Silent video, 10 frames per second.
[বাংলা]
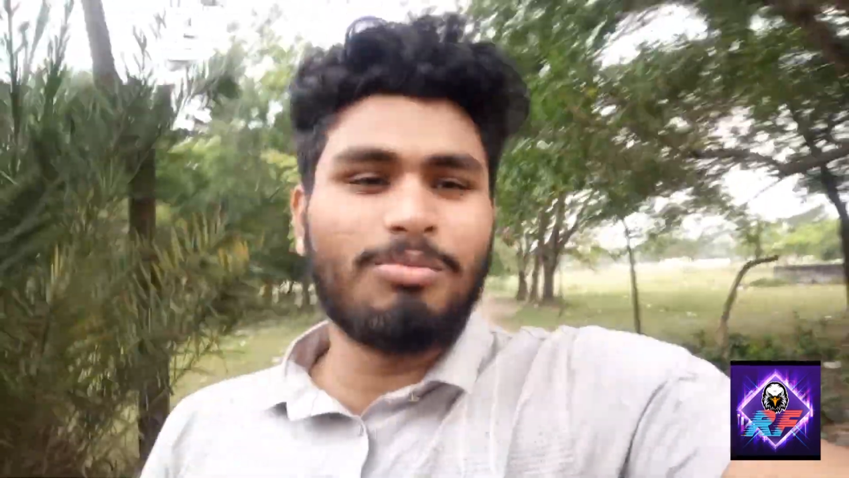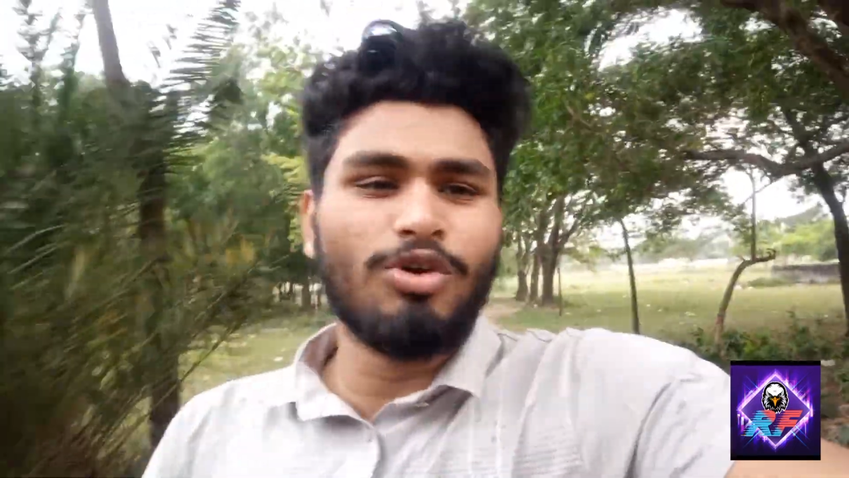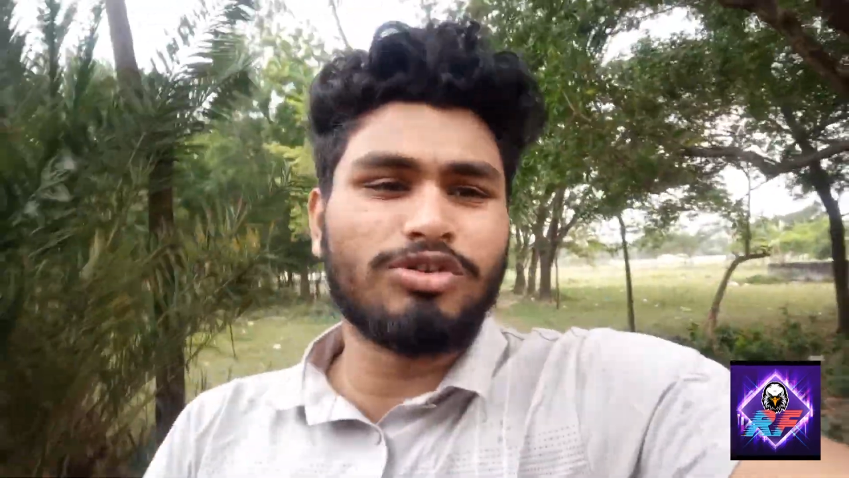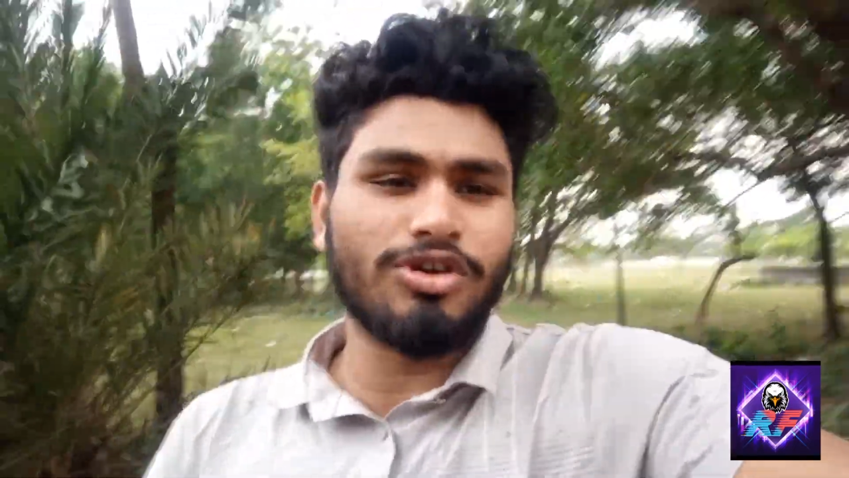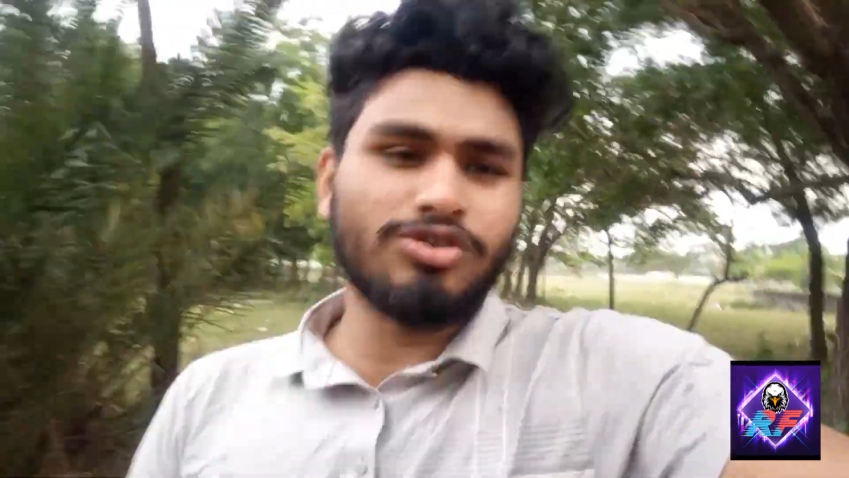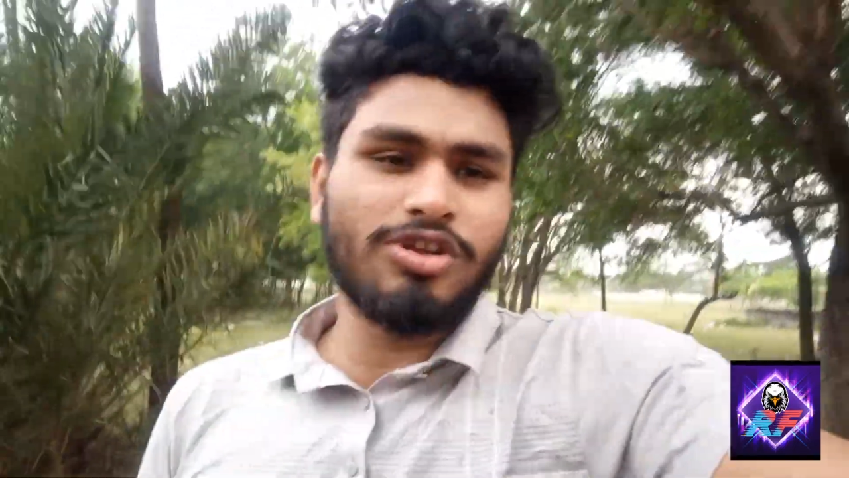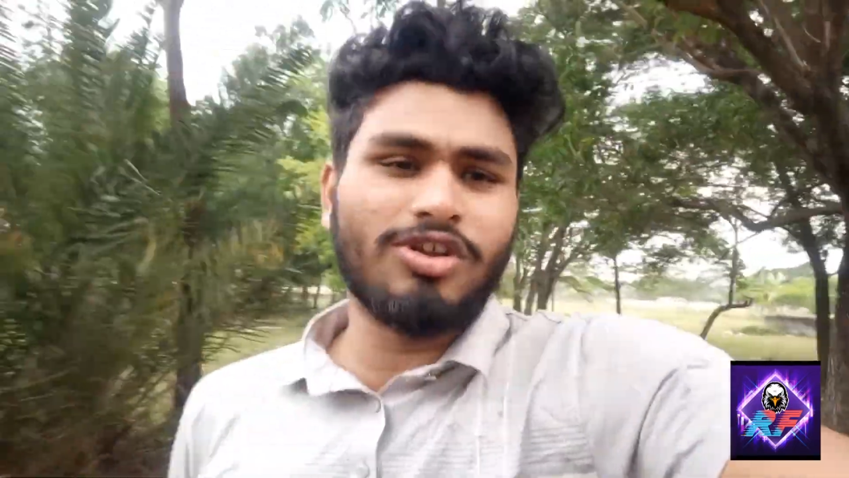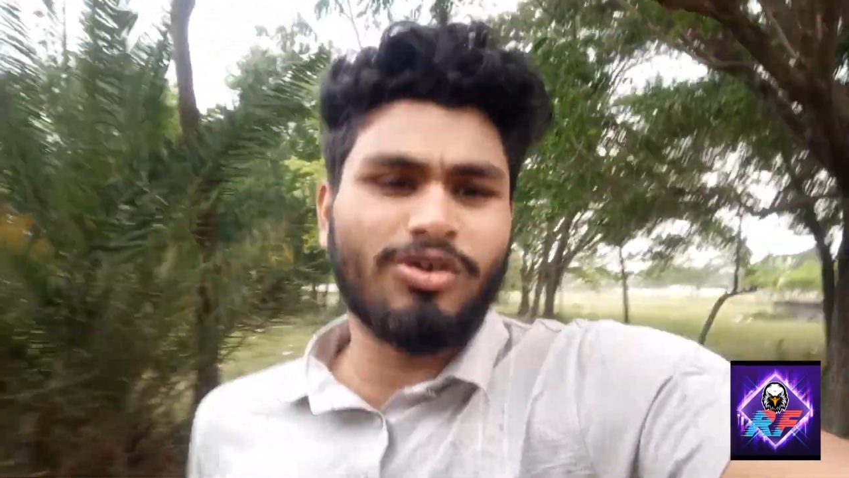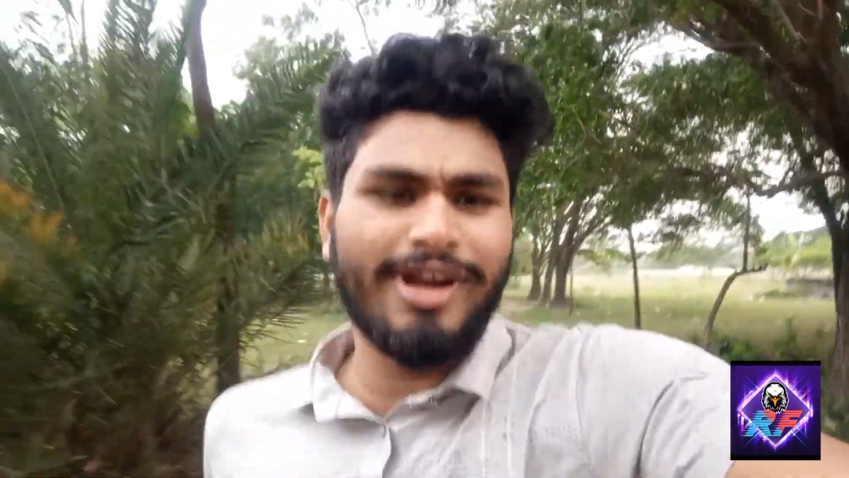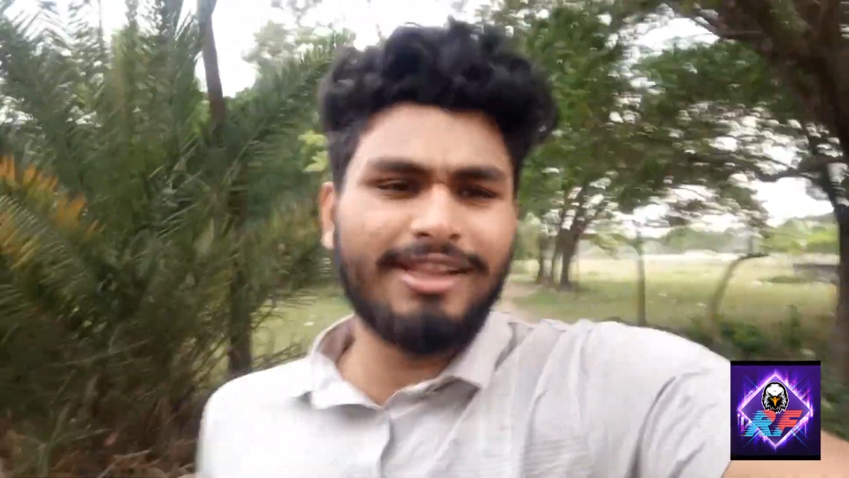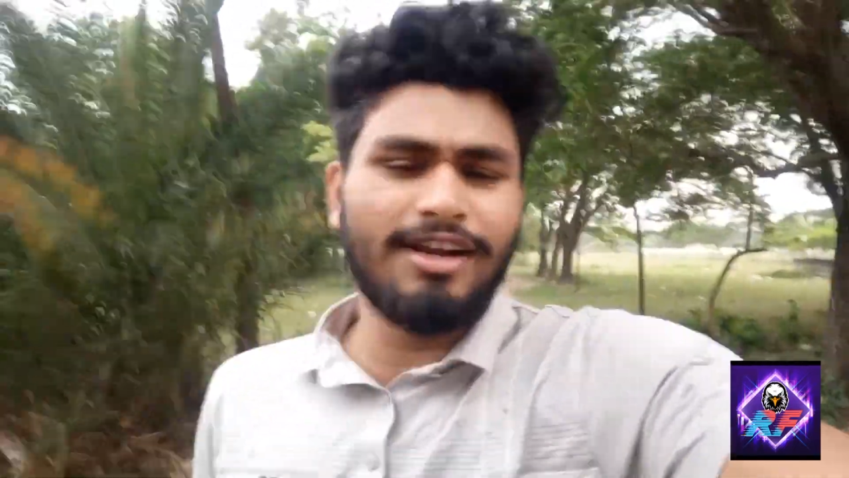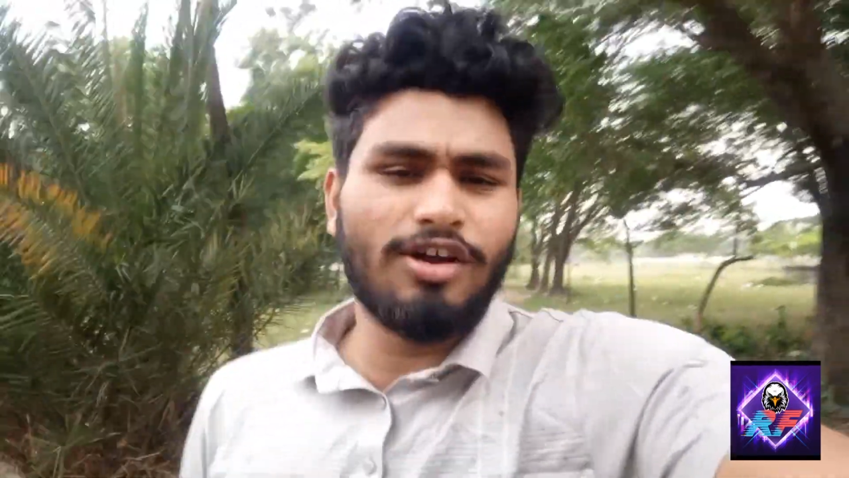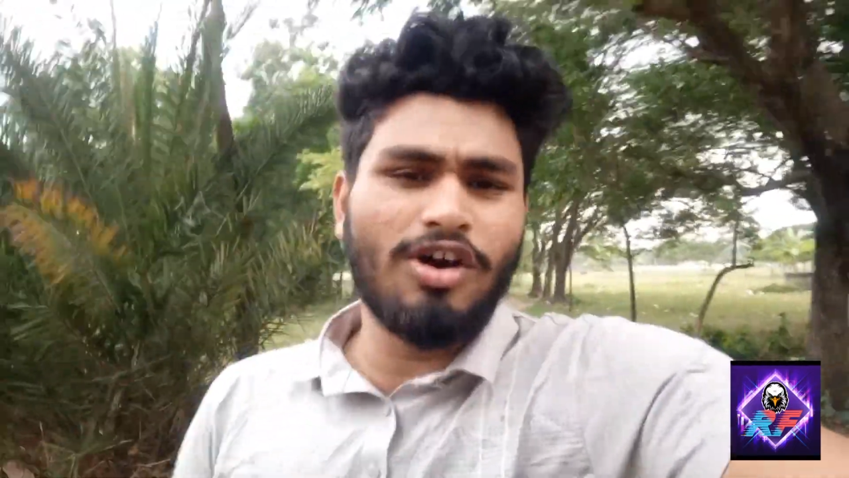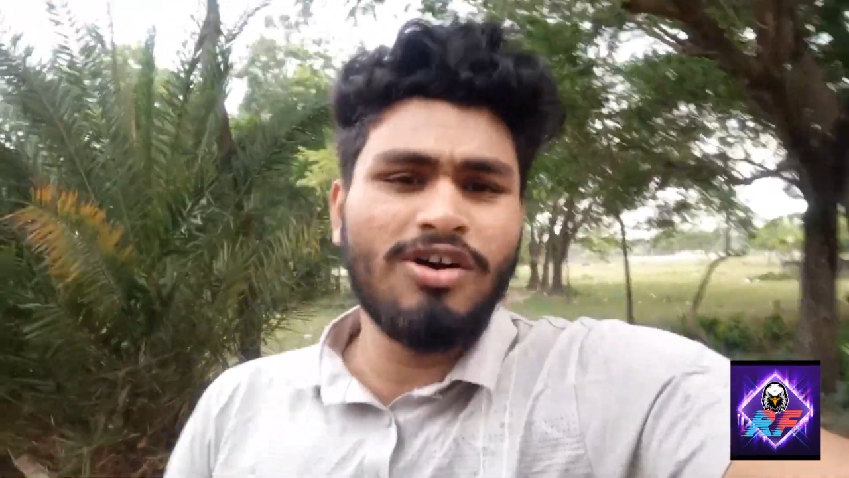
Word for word: ভুল সংশোধন করে দিল